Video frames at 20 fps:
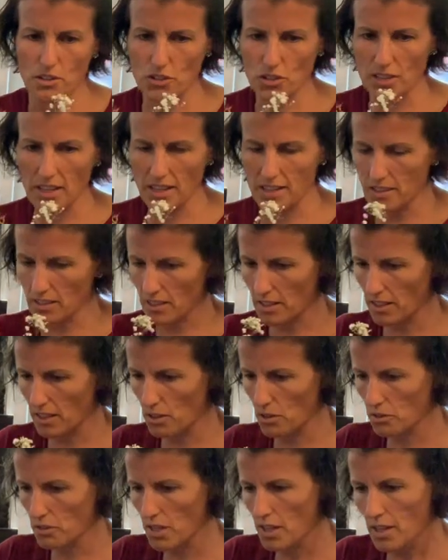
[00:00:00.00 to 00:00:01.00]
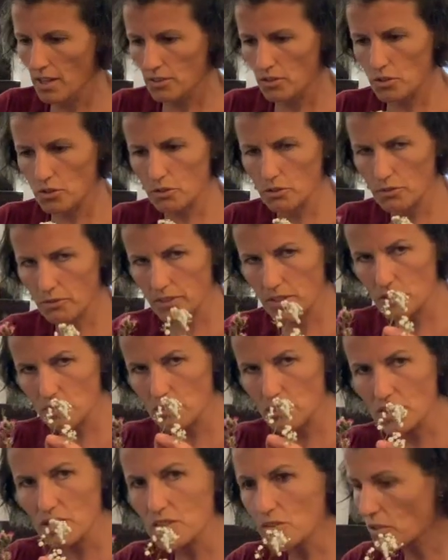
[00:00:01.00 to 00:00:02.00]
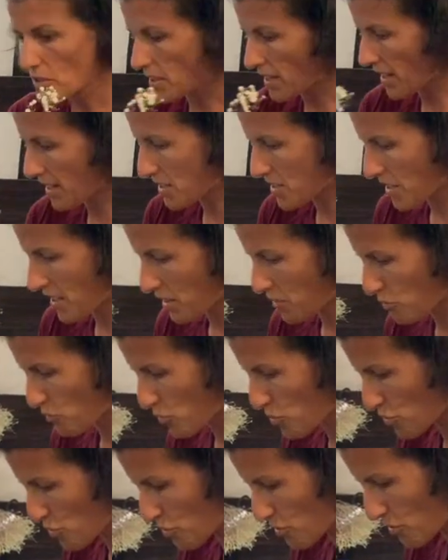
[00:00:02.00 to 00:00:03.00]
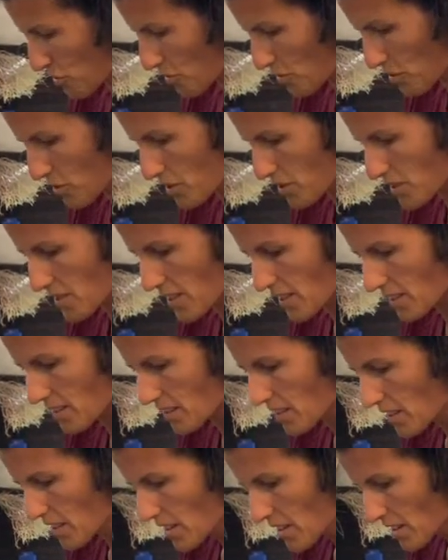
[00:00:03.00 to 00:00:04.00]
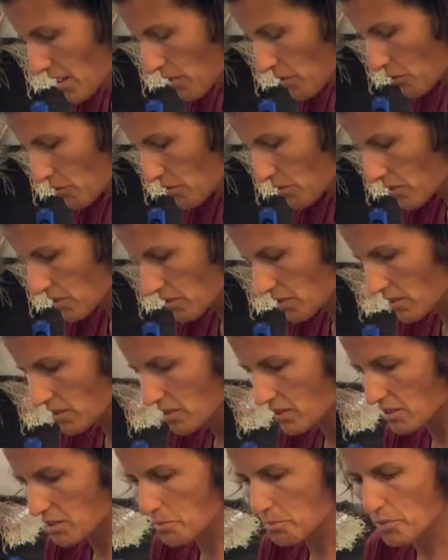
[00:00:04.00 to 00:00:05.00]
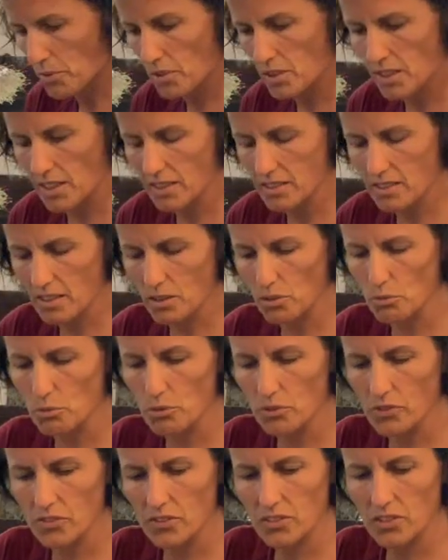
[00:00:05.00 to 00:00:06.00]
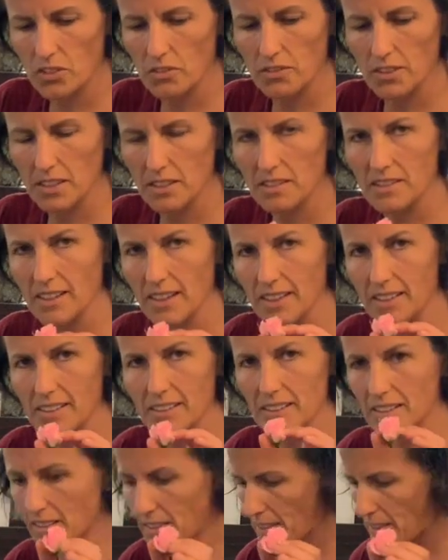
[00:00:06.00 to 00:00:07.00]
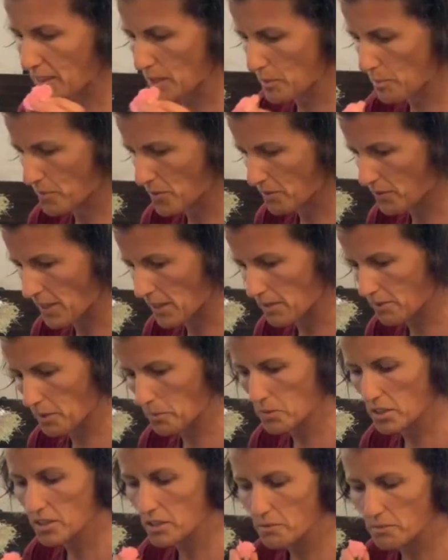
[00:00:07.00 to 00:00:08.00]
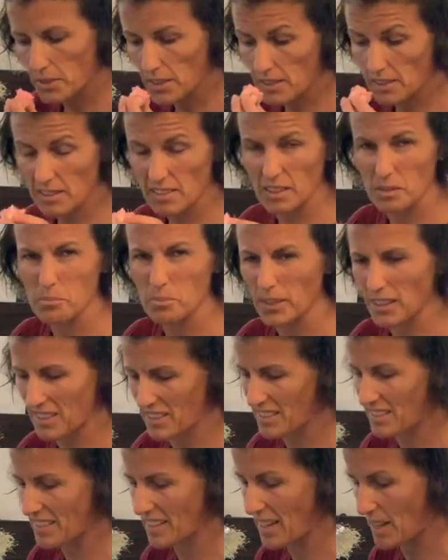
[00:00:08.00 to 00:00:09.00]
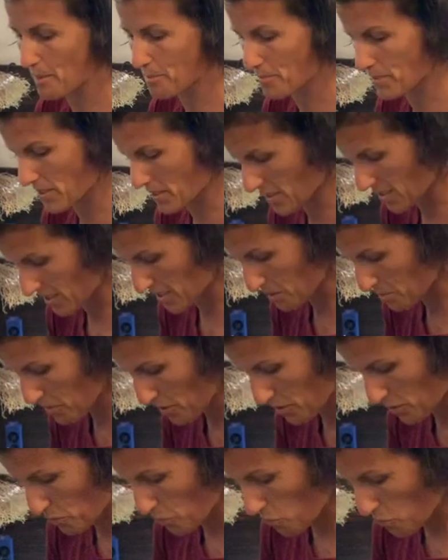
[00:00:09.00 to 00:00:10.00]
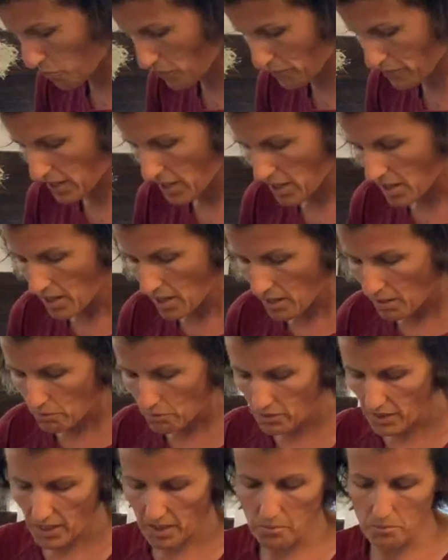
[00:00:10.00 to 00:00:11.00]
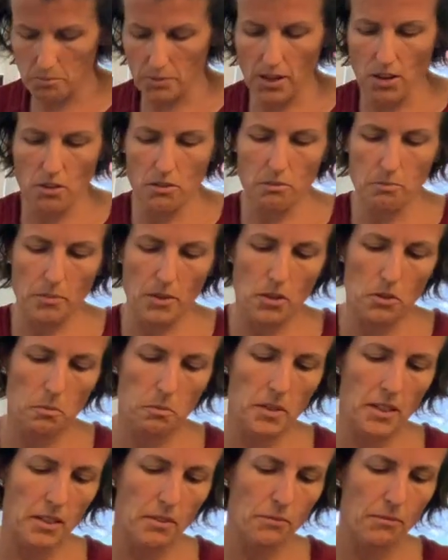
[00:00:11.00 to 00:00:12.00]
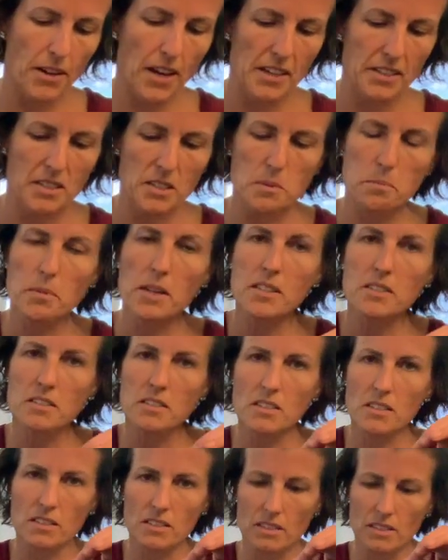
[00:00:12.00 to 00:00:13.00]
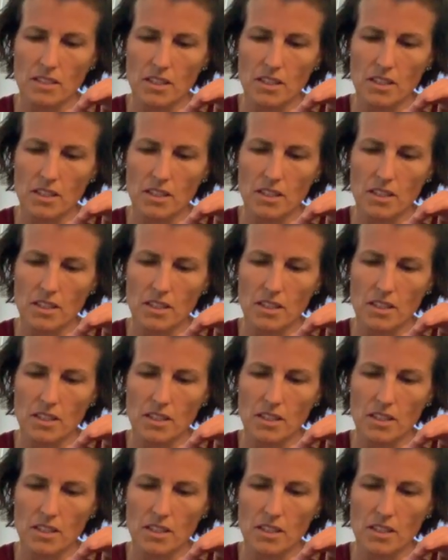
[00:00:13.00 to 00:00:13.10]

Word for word: Schleierkraut. Die dürfen also nicht so lang sein, müssen schön kurz sein. Und äh, die Polyantha-Rosen, die werden nachher geklebt, weil wenn man die wickelt, dann brechen die ab. Das ist ziemlich doof. Und dann brauch, braucht man ein feines Bändchen,